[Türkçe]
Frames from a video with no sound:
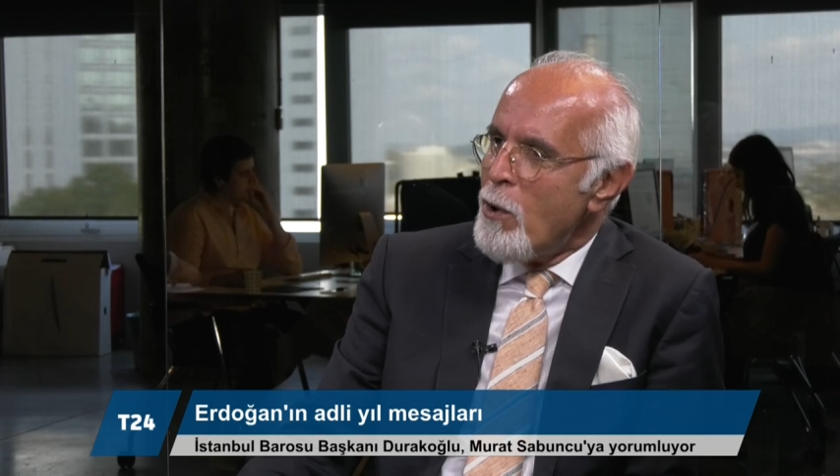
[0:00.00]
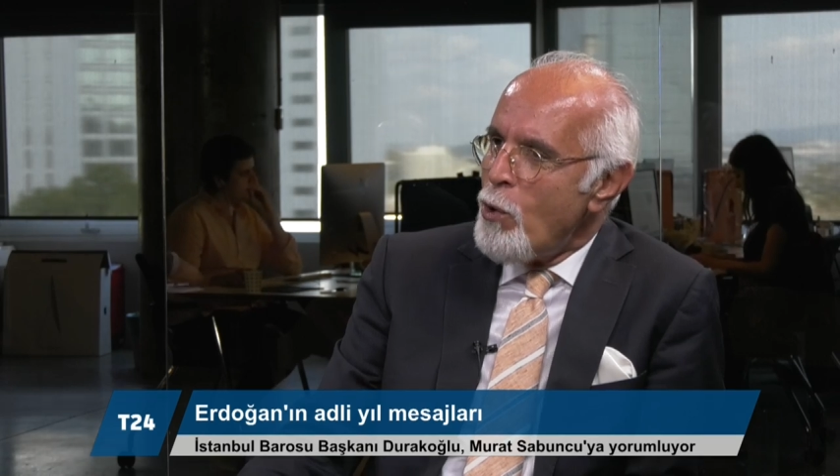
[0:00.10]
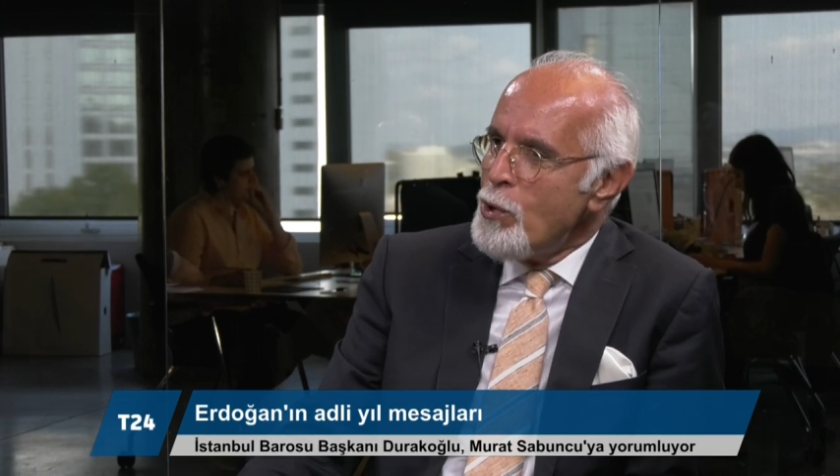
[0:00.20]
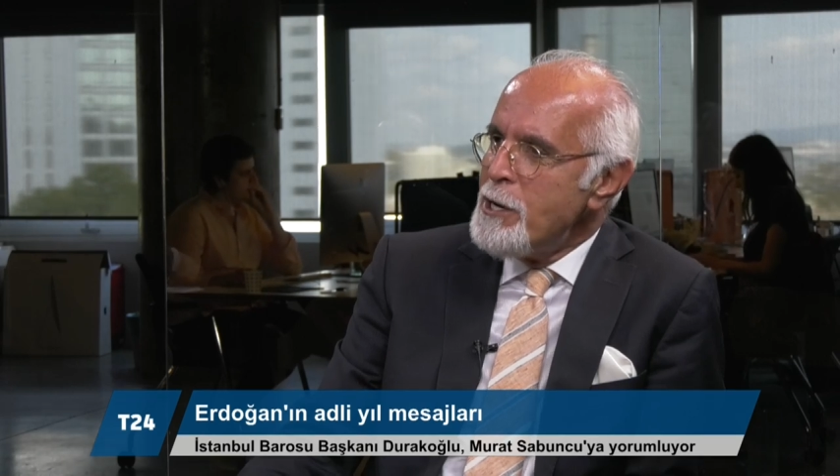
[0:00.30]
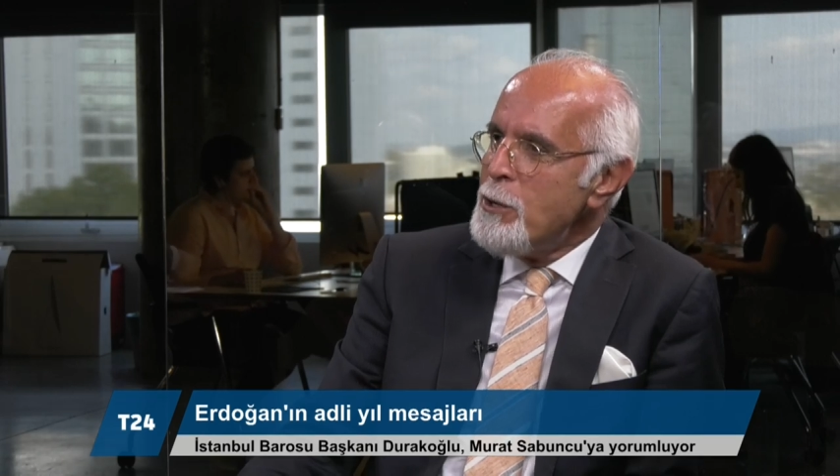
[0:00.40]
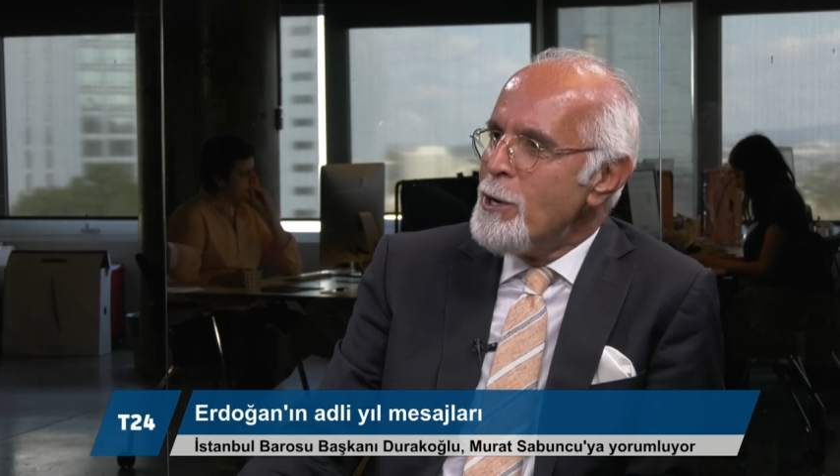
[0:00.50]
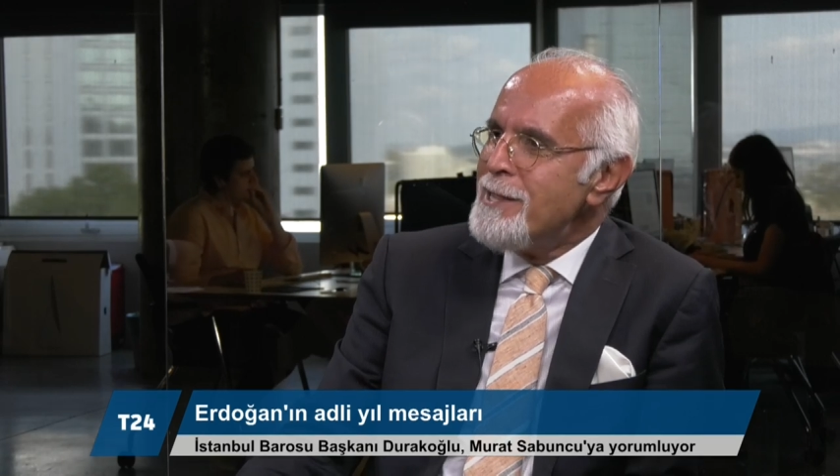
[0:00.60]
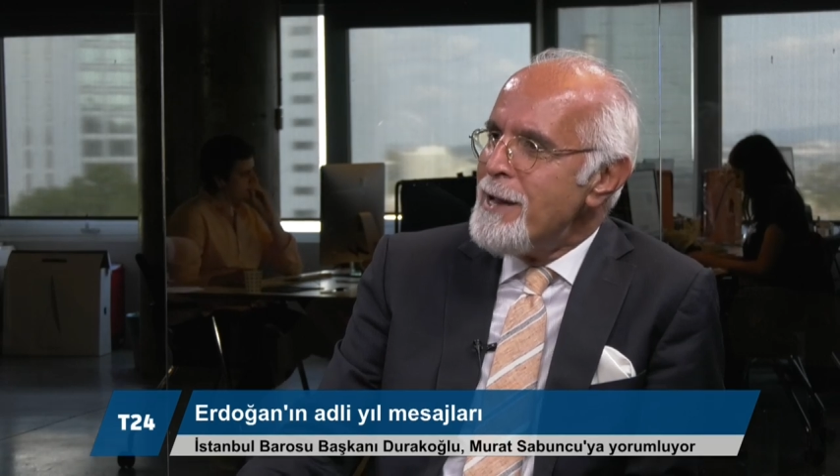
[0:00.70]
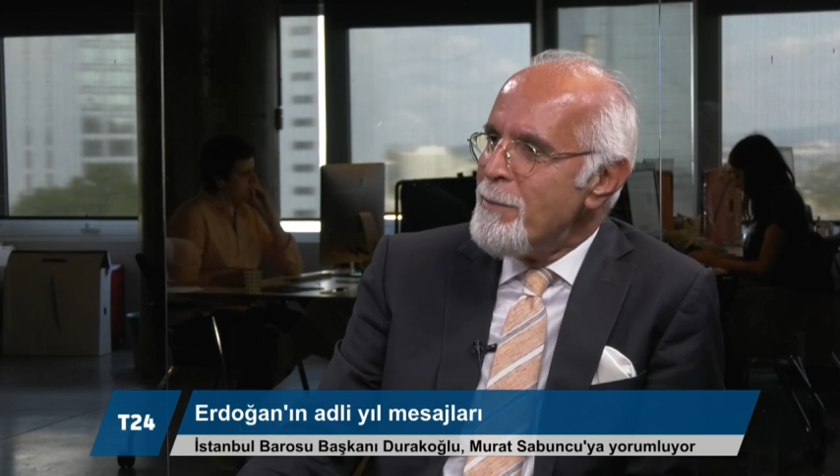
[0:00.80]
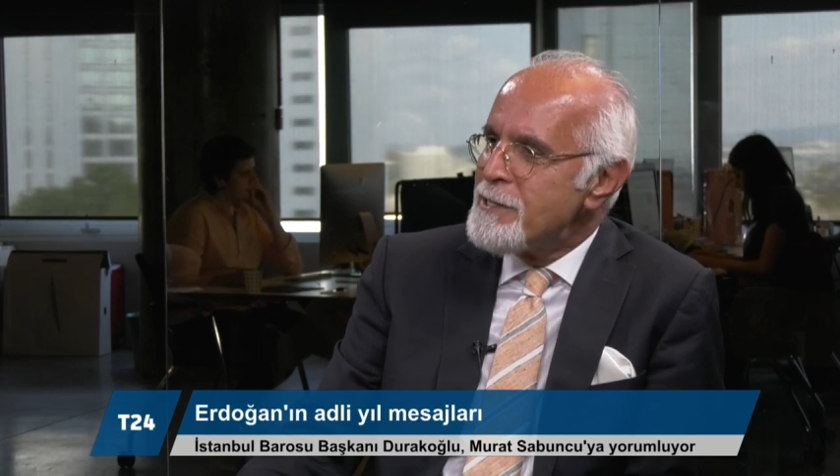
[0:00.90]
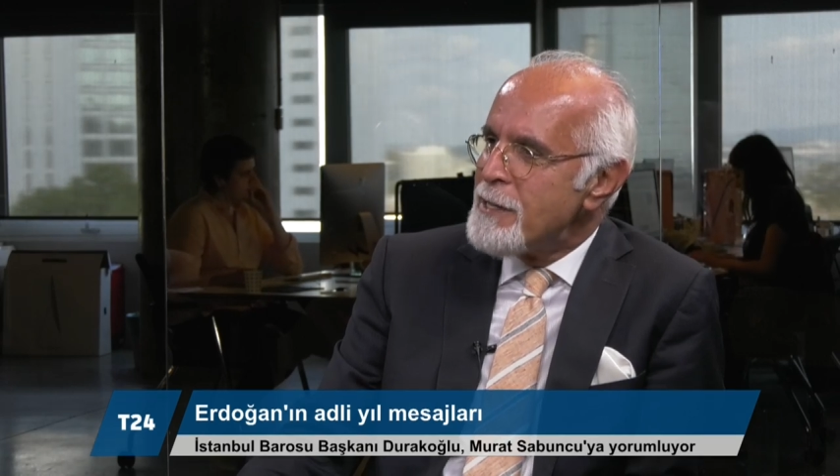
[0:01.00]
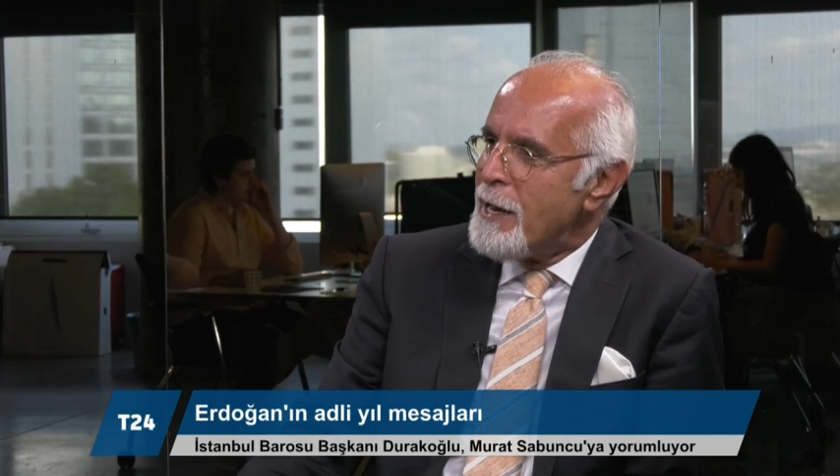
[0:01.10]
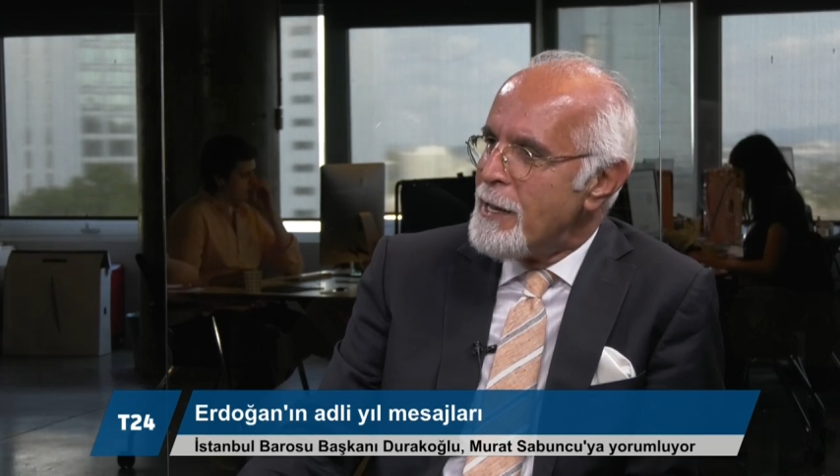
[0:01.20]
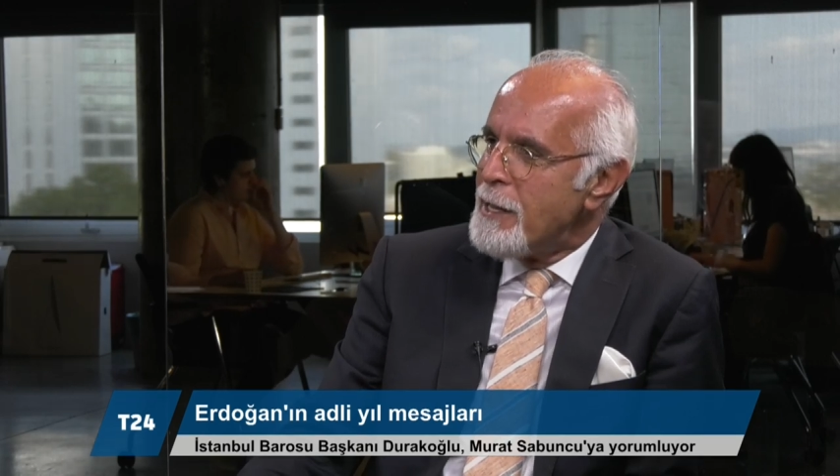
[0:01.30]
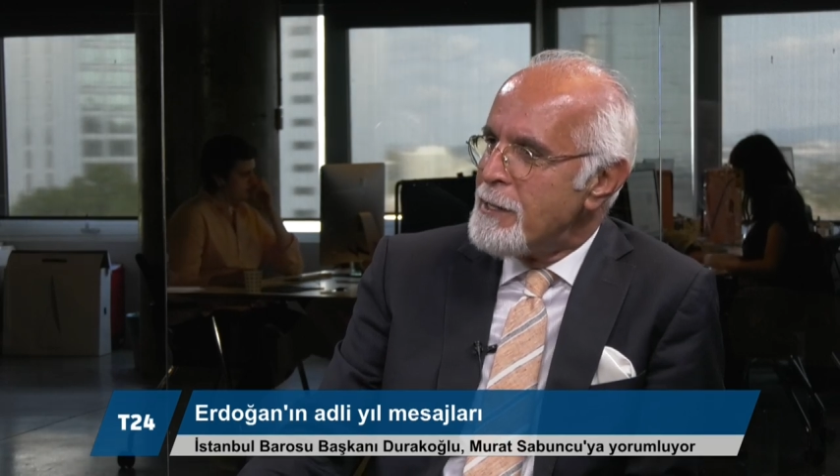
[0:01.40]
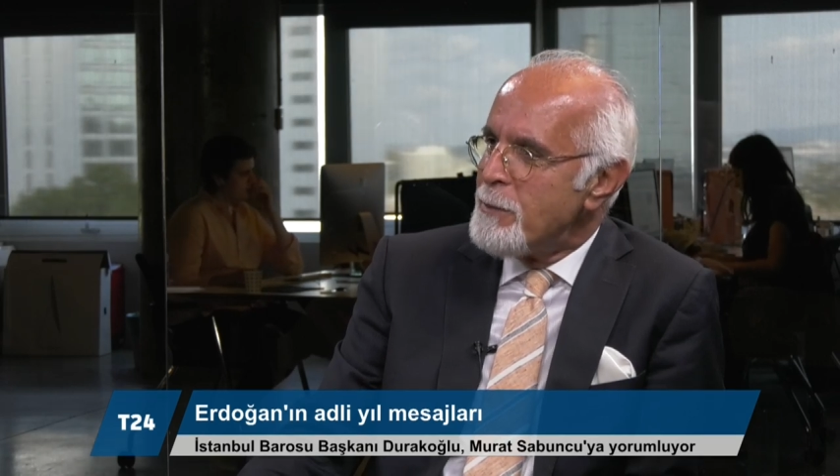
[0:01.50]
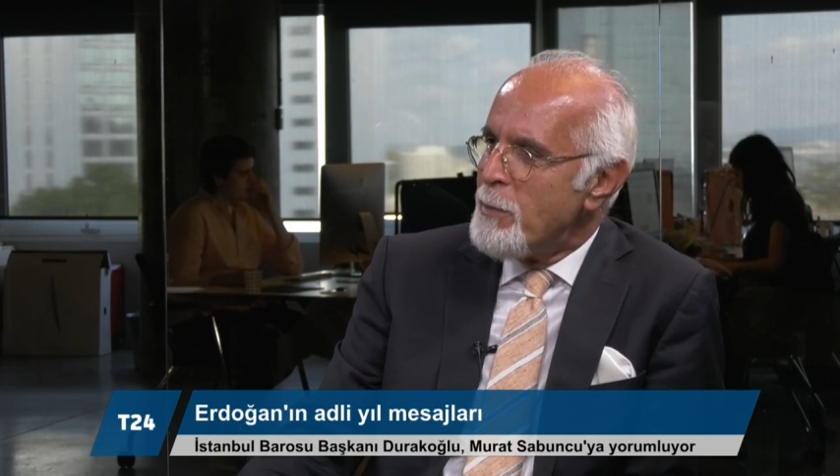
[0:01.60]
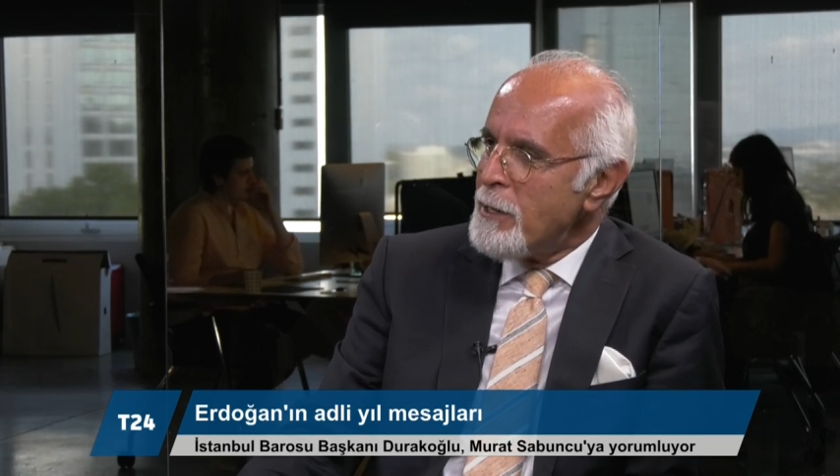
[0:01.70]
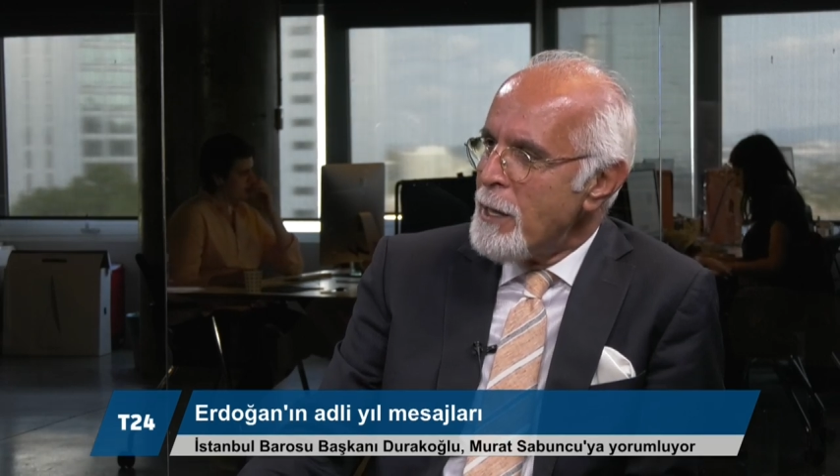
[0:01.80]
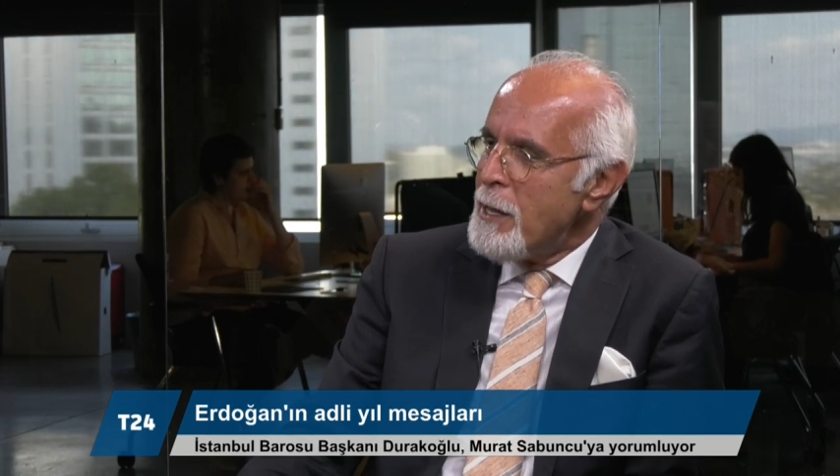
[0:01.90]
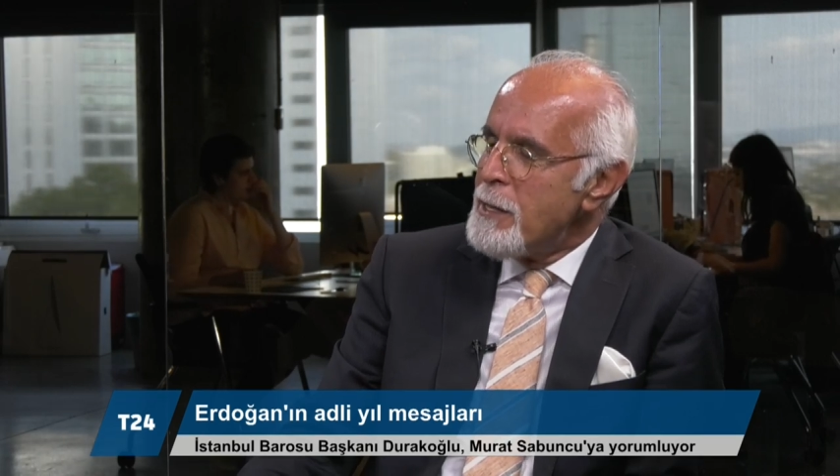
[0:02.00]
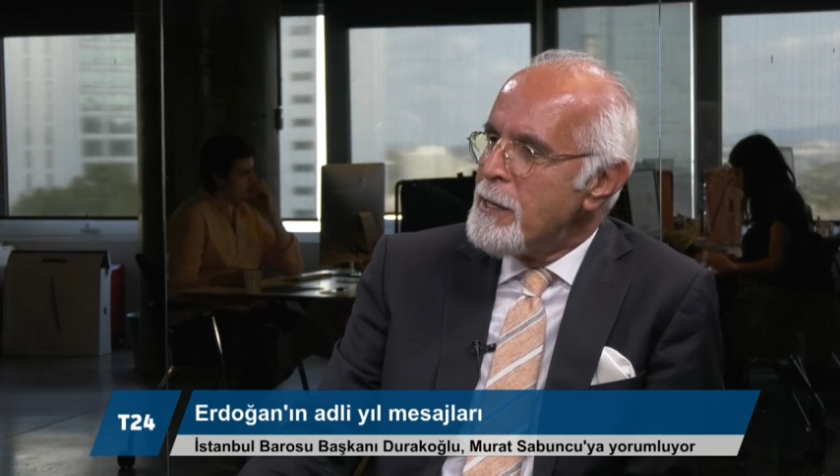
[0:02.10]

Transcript: onları yönetilemez hale getirmek